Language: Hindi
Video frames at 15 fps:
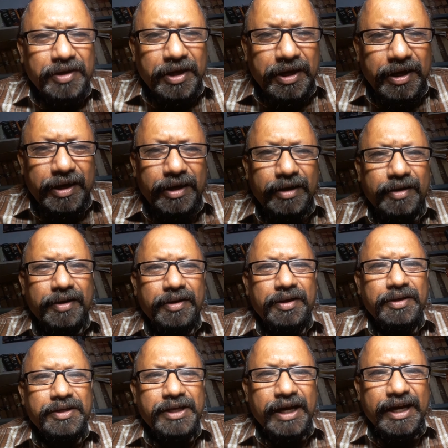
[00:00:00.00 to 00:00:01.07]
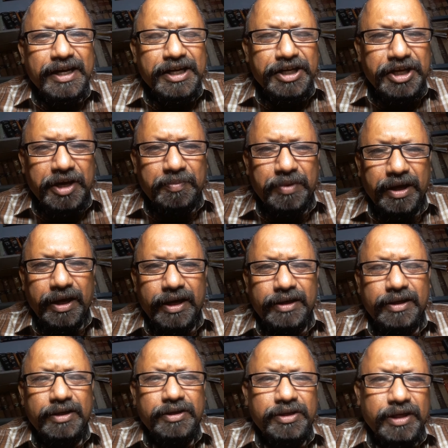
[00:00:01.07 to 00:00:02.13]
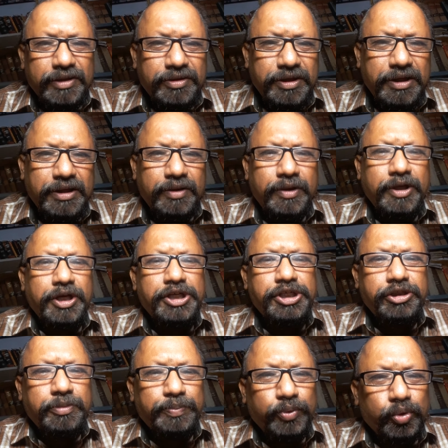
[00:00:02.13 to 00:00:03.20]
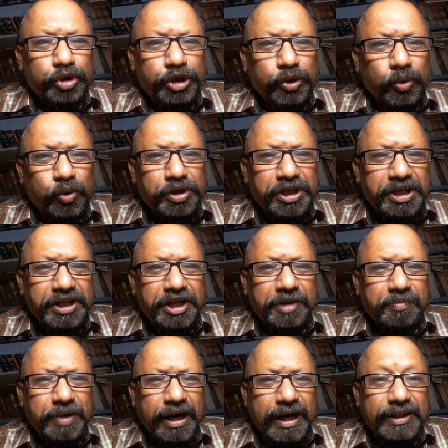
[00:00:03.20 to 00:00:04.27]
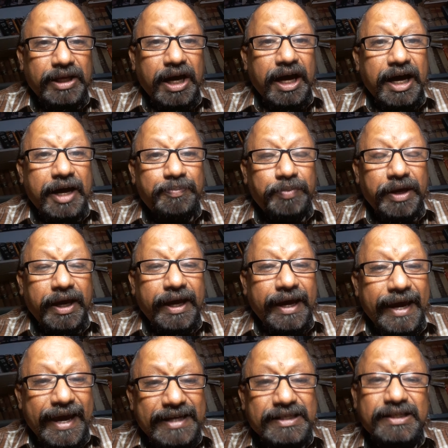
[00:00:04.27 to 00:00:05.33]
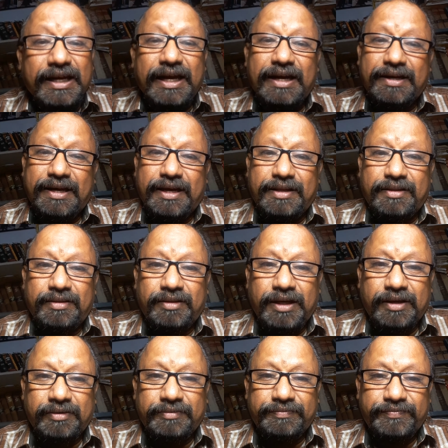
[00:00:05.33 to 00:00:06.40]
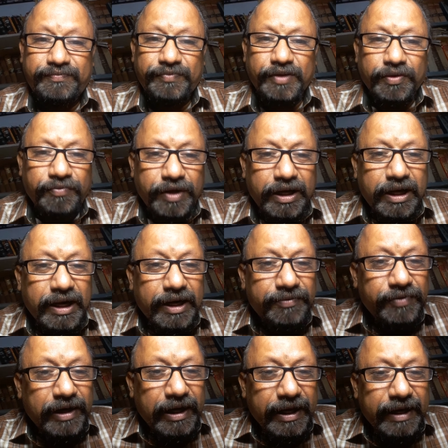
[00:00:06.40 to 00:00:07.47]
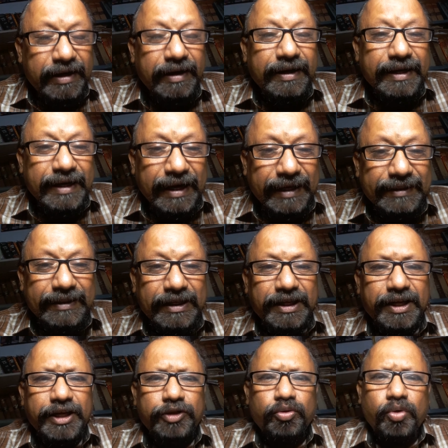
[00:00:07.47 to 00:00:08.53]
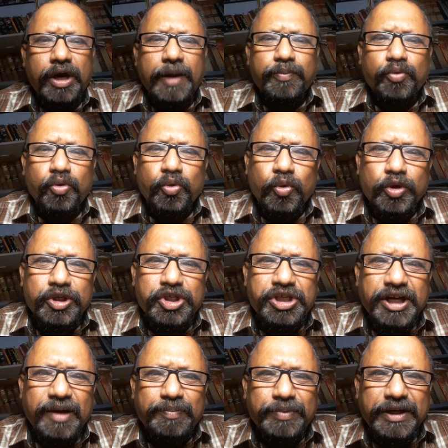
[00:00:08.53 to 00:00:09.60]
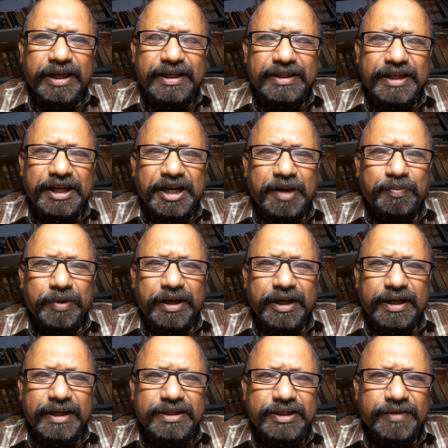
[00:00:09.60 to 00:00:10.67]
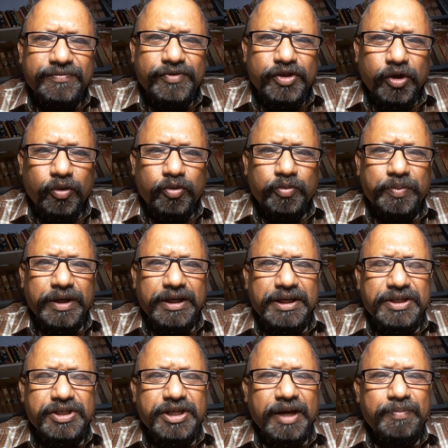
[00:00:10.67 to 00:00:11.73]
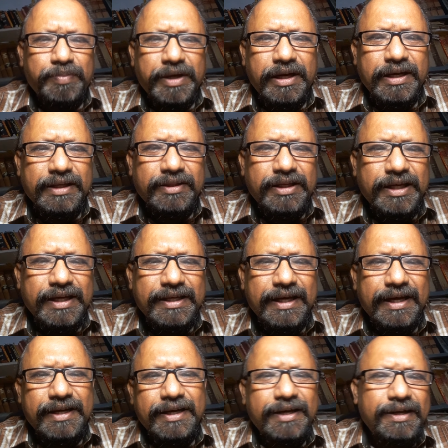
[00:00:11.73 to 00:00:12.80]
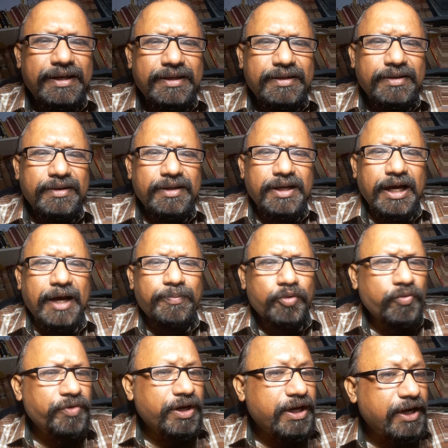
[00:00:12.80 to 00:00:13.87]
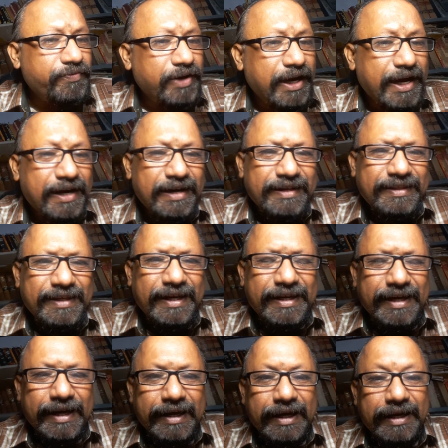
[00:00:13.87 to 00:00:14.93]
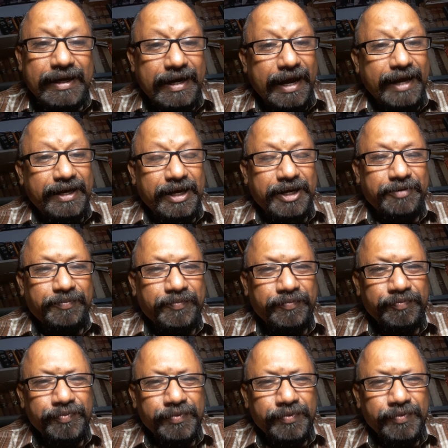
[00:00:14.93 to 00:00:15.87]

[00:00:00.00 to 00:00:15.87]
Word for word: कि यह नियम है कि यदि किश्त पूरी होने के बाद आप एक साल के अंतर विक्रय विलेख लिखाते हैं तो आपको कोई स्टाम्प नहीं देना पड़ेगा सिर्फ सौ रुपये के स्टाम्प लिख दिया जाएगा आपको विक्रय विलेख लिख दिया जाएगा लेकिन